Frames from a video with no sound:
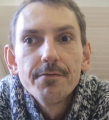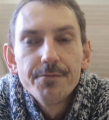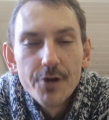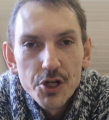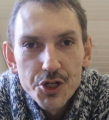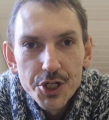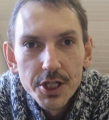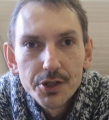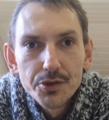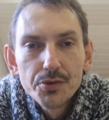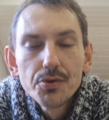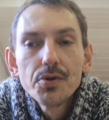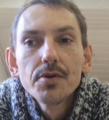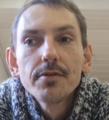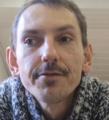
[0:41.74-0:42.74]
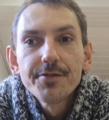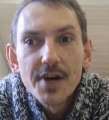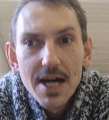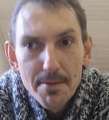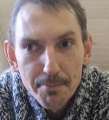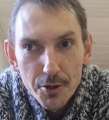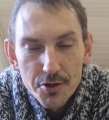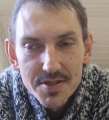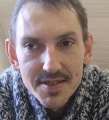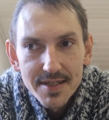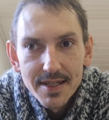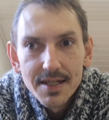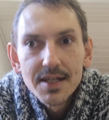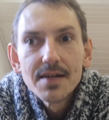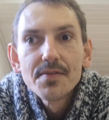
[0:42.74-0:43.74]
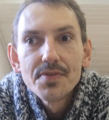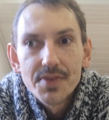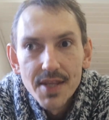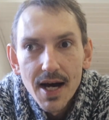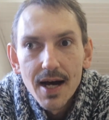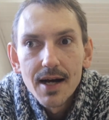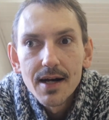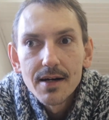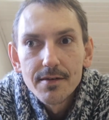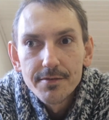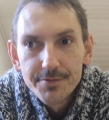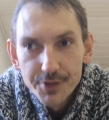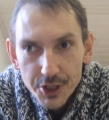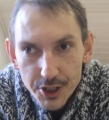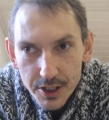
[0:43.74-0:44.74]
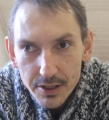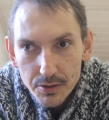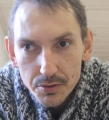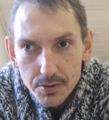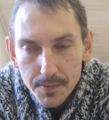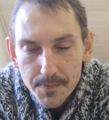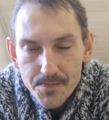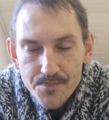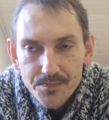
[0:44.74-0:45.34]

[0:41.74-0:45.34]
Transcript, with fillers: wyszedł w epoce na winylu.